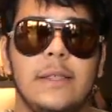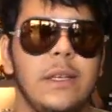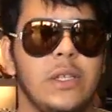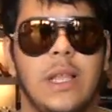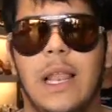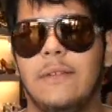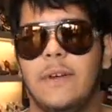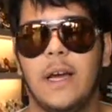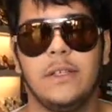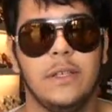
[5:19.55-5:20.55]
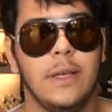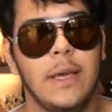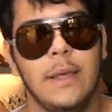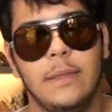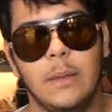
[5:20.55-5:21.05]
seja na lavagem,
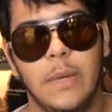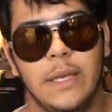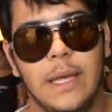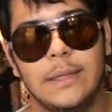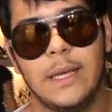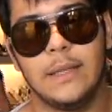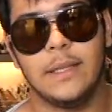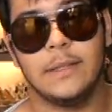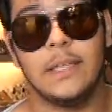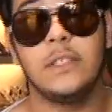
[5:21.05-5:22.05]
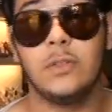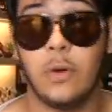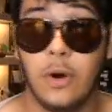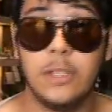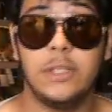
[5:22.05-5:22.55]
também na, na, na, na
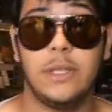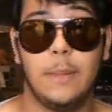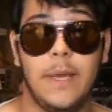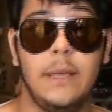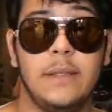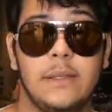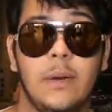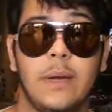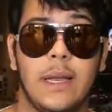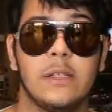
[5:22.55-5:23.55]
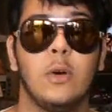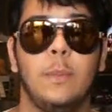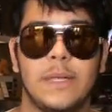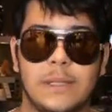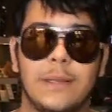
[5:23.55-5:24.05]
destroyed também, que são aquelas
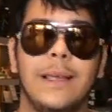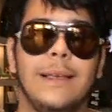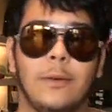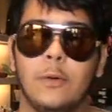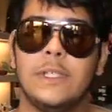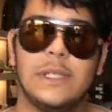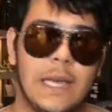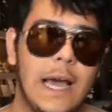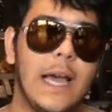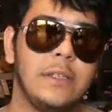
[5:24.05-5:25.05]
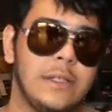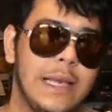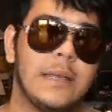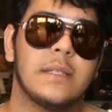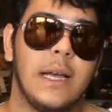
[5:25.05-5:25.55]
roupas com desgastes,
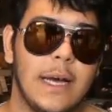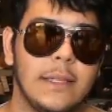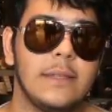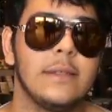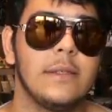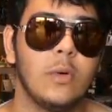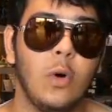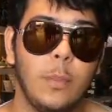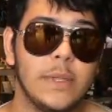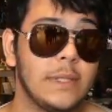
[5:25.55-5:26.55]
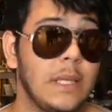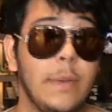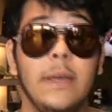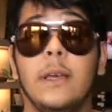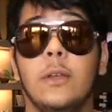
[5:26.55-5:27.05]
rasgadas, que são roupas que
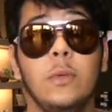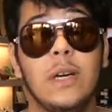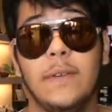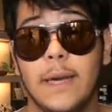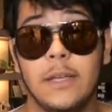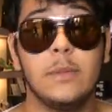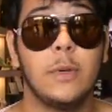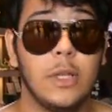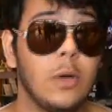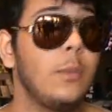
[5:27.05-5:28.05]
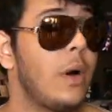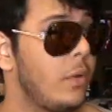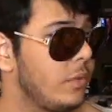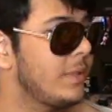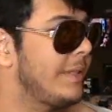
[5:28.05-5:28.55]
também nunca vai cair de moda como a
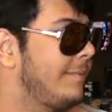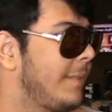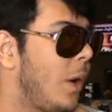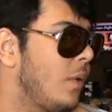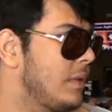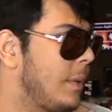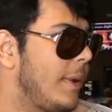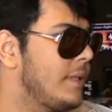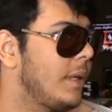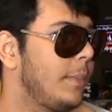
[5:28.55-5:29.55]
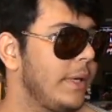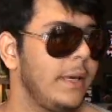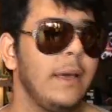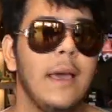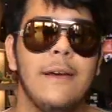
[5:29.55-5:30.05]
onça. A onça é uma estampa
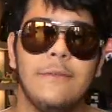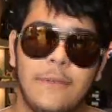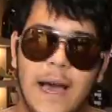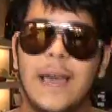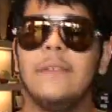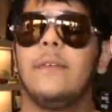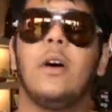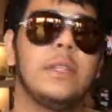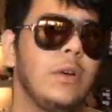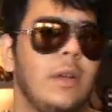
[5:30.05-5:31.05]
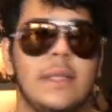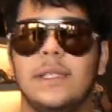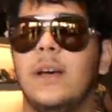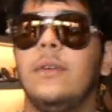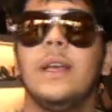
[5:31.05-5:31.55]
que vai e volta a
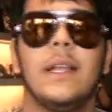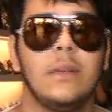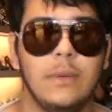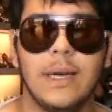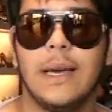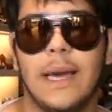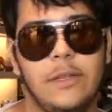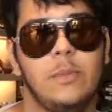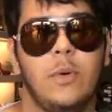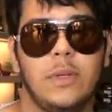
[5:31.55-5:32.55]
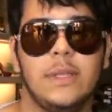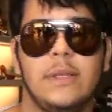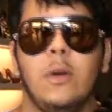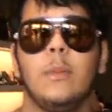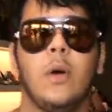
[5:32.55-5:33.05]
coleção e ela nunca cai de moda,
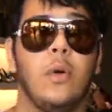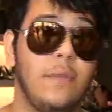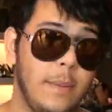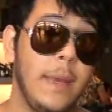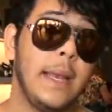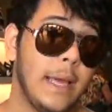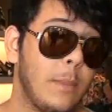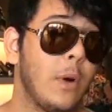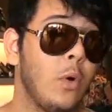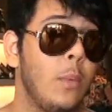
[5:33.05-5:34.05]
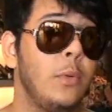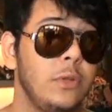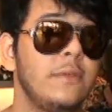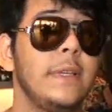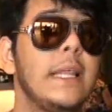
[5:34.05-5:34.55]
assim como a cor vermelha, que é uma cor
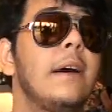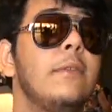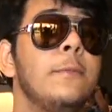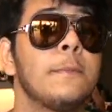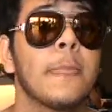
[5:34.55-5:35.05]
muito vendável.